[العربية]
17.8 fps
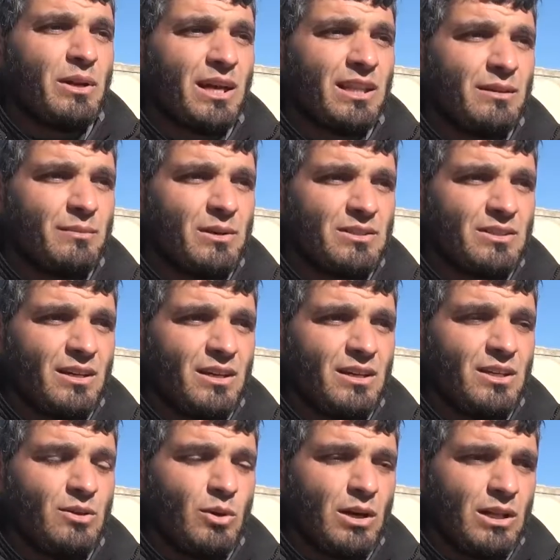من خدمات
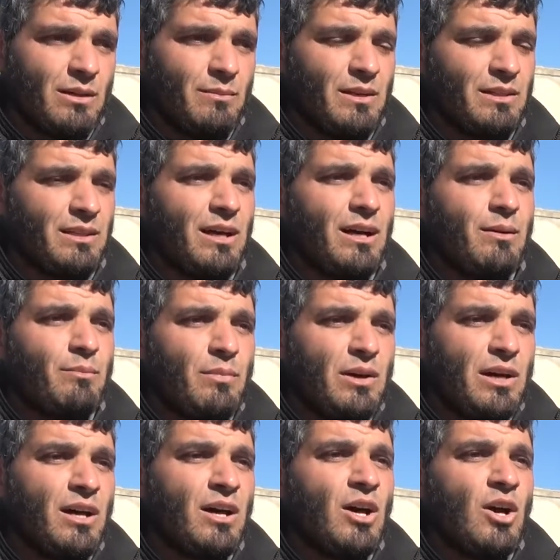صحية وخدمات
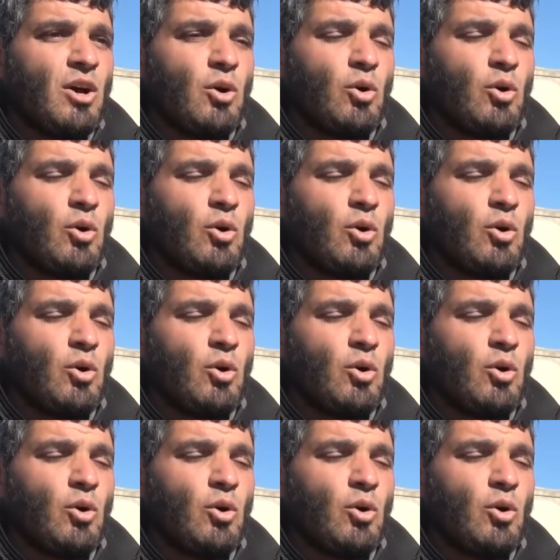عامة